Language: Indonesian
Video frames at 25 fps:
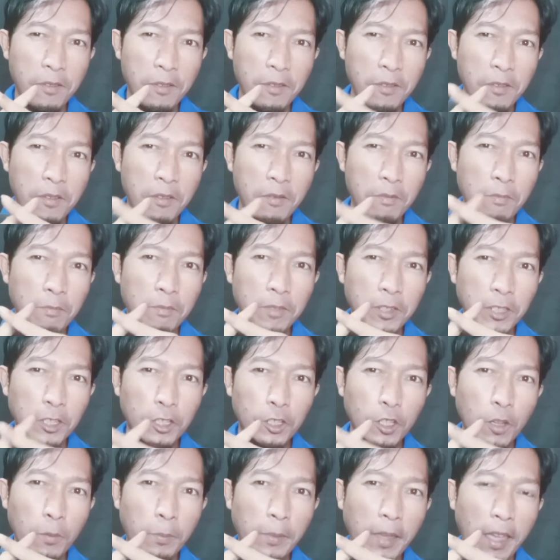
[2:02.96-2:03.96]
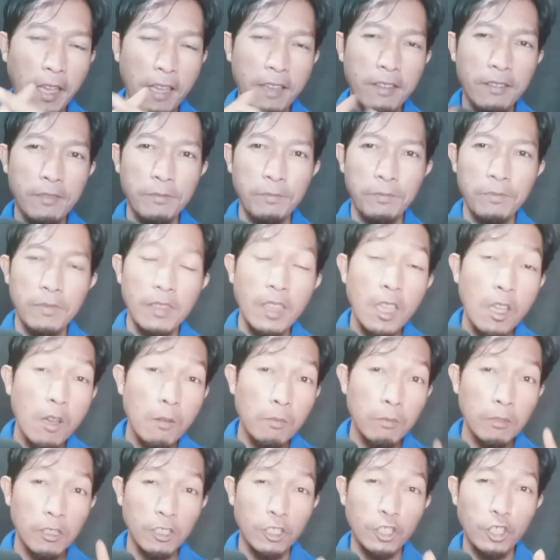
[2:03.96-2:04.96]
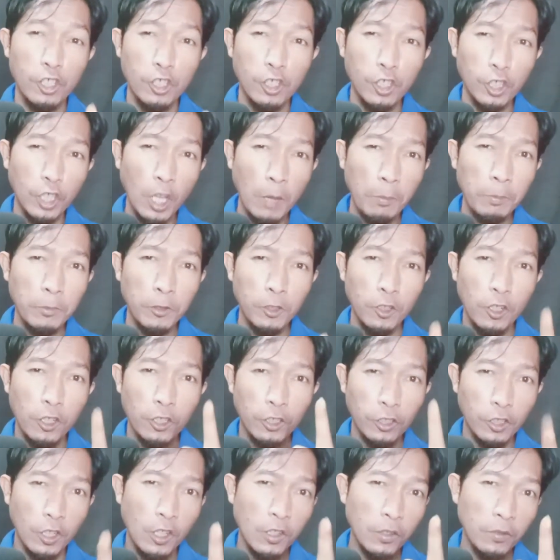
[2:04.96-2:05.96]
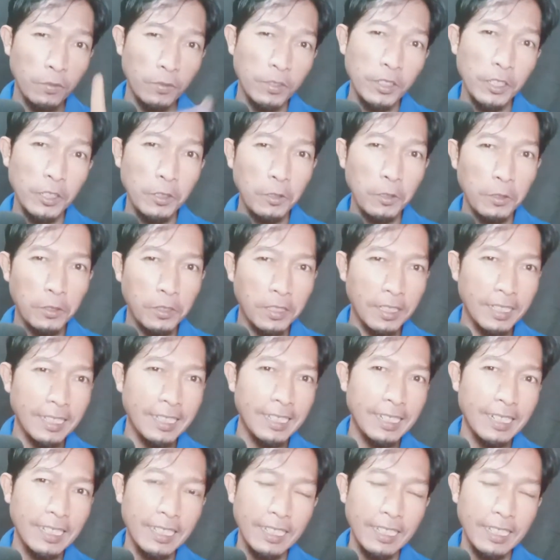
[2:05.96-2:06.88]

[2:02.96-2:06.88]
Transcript: Menstop ya menstop nonton video sendiri.